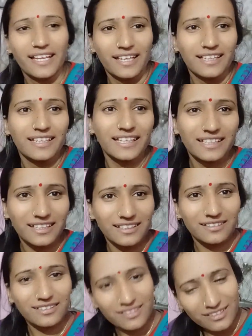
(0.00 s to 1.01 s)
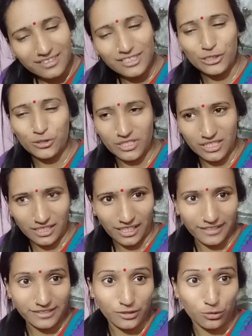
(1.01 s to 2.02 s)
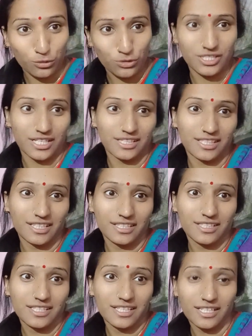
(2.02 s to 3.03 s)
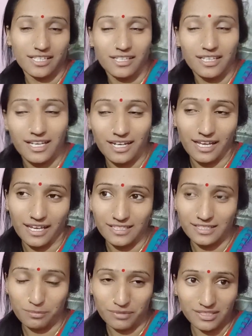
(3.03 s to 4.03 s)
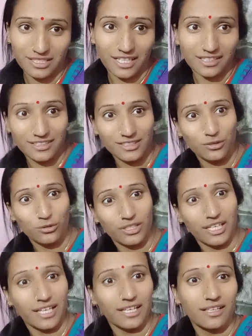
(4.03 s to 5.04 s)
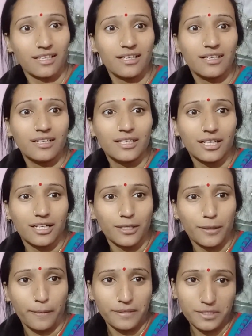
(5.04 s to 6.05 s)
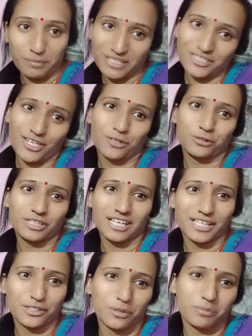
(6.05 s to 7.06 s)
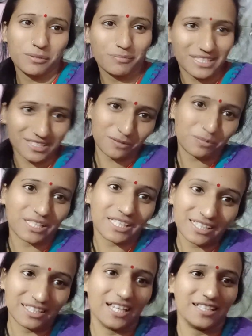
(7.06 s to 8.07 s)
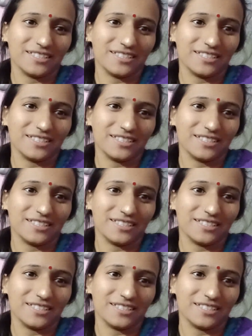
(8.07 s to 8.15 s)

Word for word: लेकिन सिचुएशन ऐसी हो जाती है ये रियल है सबके साथ ऐसा होता है जब बच्चा होता है तो अपने बच्चे पे ही ध्यान